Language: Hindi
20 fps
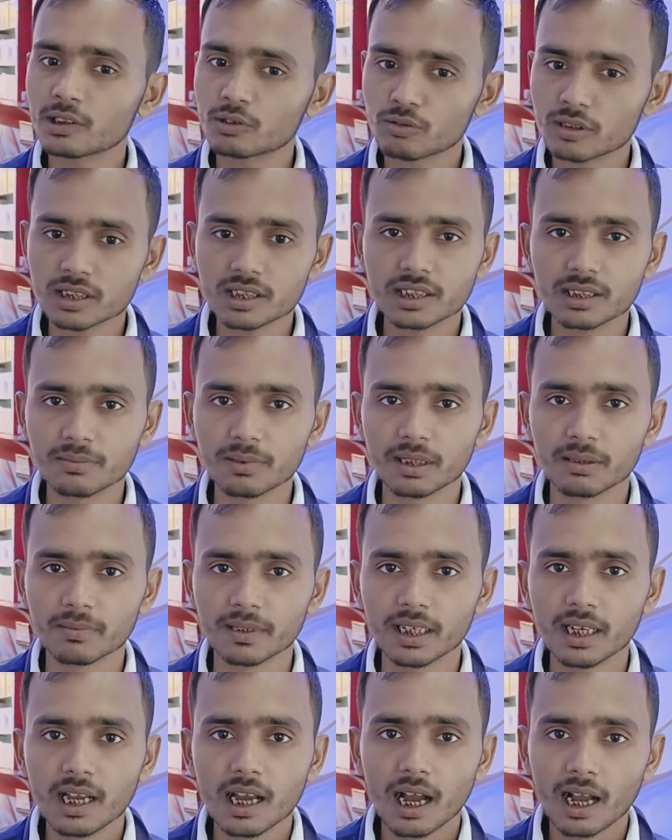माइनस वन
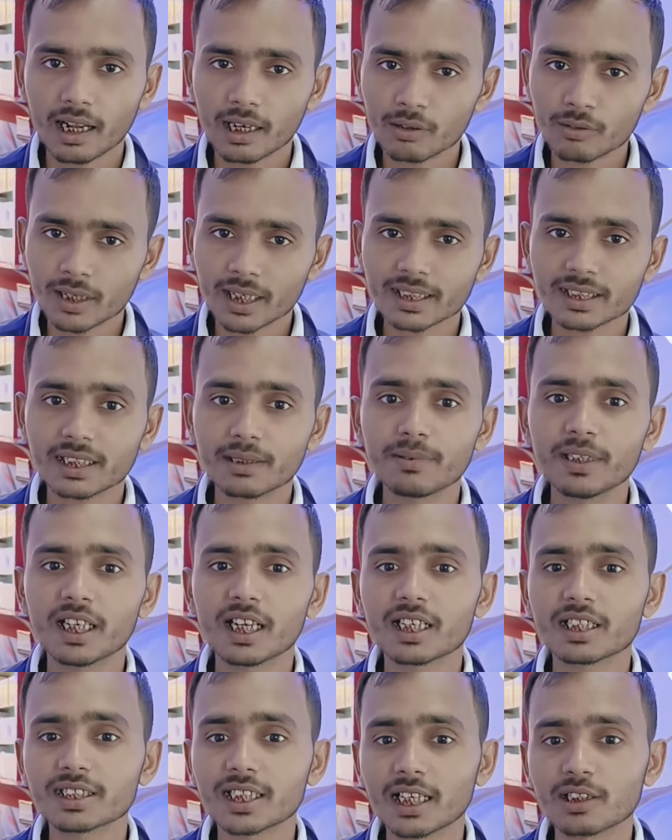सिविल अगर उनका
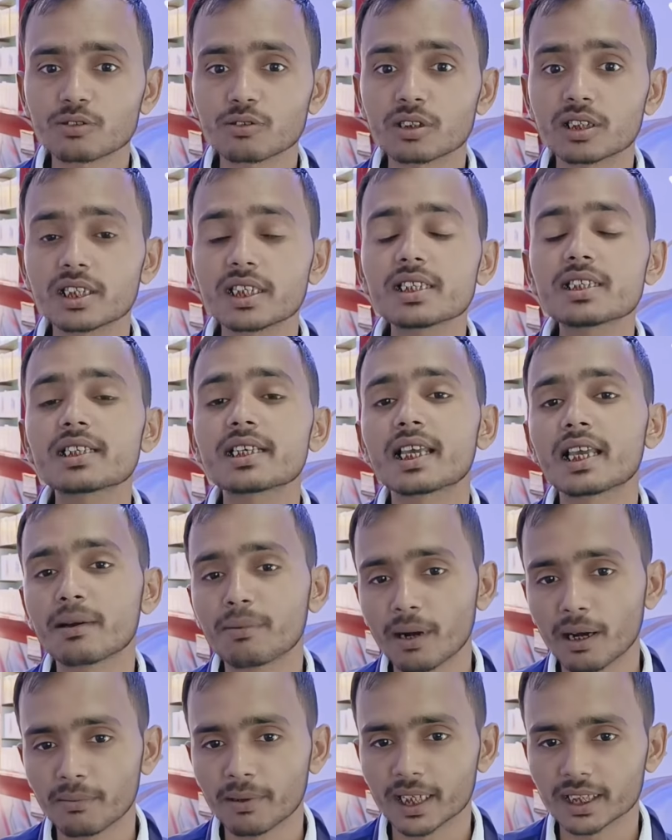सिविल अगर सात सौ तीस
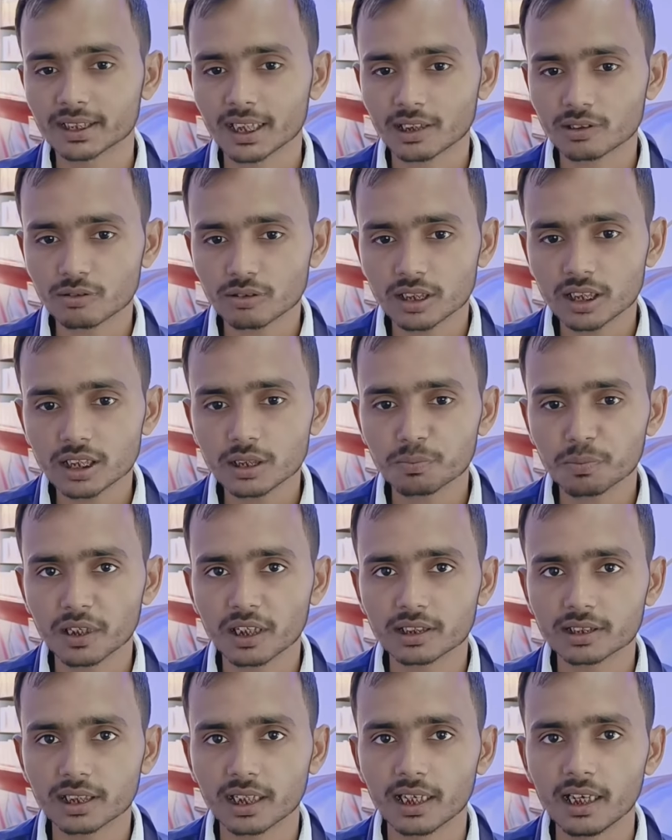एवब है सात सौ तीस
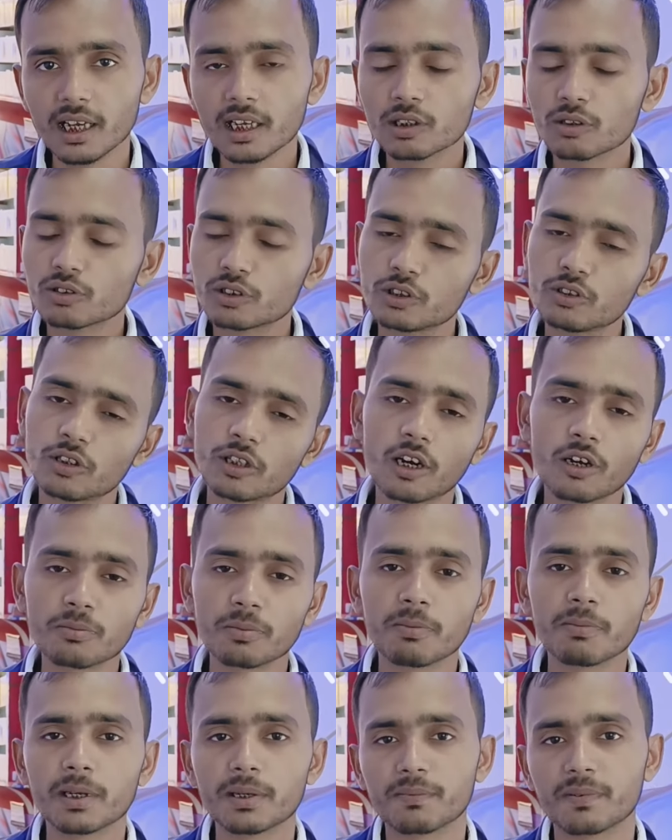प्लस है तो जीरो
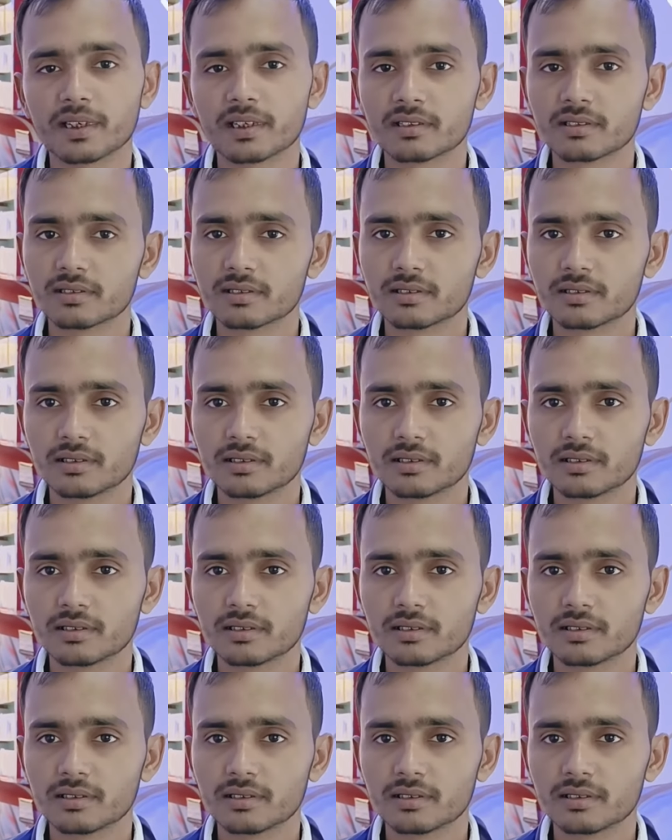डाउन पेमेंट